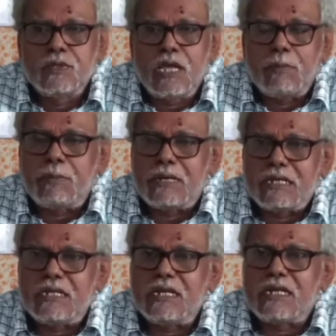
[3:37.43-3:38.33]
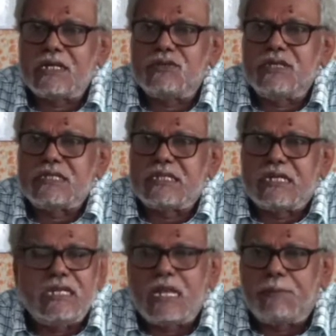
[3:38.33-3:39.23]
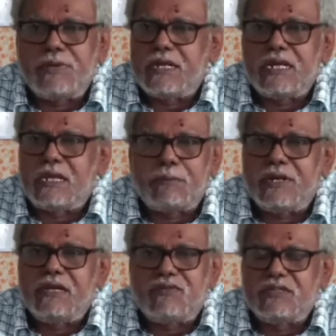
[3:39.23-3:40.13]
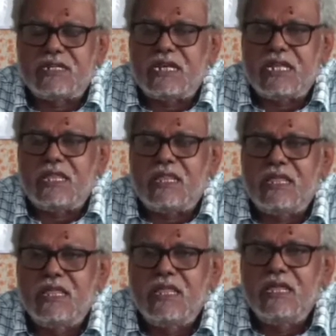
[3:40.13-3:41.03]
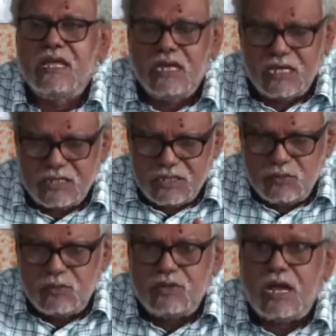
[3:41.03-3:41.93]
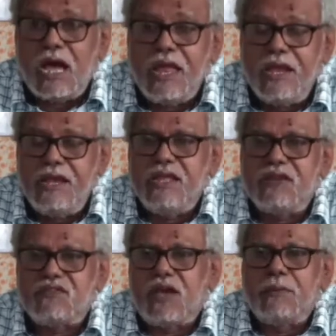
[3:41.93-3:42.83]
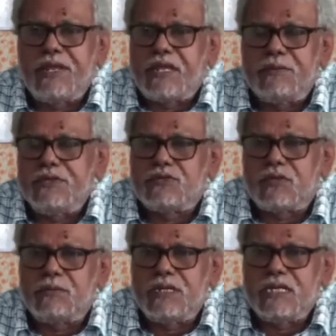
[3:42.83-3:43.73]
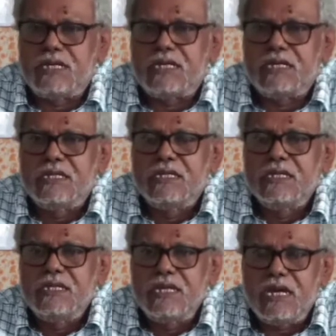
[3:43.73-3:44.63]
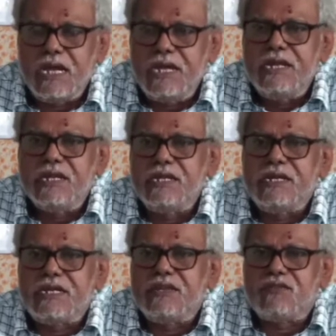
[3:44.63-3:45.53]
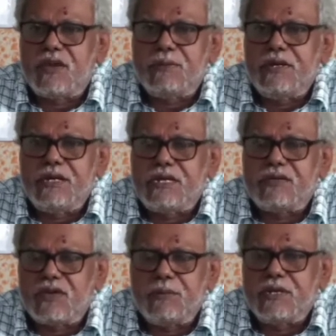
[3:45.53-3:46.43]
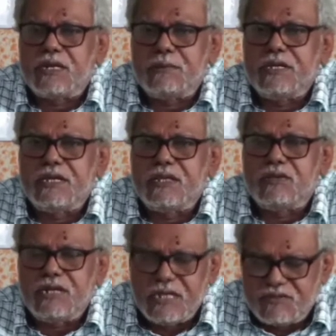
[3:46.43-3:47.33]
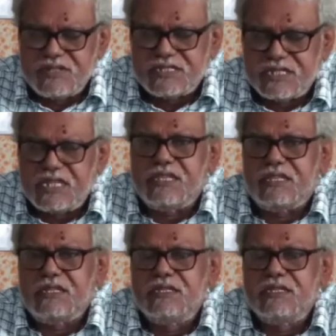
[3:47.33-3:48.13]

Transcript: அப்போ மற்றதெல்லாம் கெட்ட துணியா சார் இல்லை அப்படி கிடையாது அப்படி டெஃபினேஷன் கிடையாது அதாவது ஒரு ஐடியல் ஃபேப்ரிக் அப்படின்னு சொல்கிறோம் இல்லையா ஐடியல் நிட்டிக் ஃபேப்ரிக் நிட்டட் ஃபேப்ரிக் அப்படிங்கிறதுனுடைய டெஃபினேஷன் தான் இது